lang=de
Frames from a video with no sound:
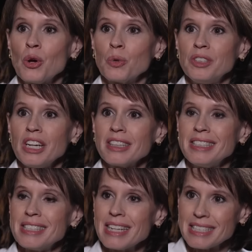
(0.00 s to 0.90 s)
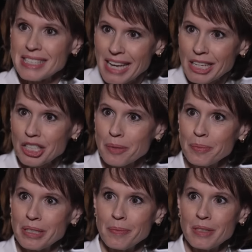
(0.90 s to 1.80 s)
Und die hat diesen Essay
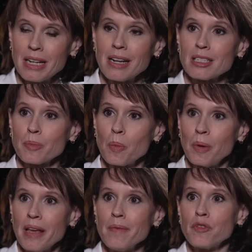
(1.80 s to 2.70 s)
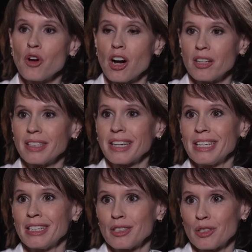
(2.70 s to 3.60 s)
geschrieben mit dem Titel Das Problem für
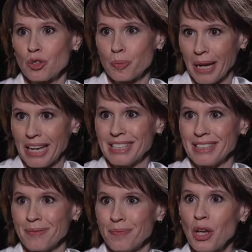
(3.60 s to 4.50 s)
andere zu sprechen.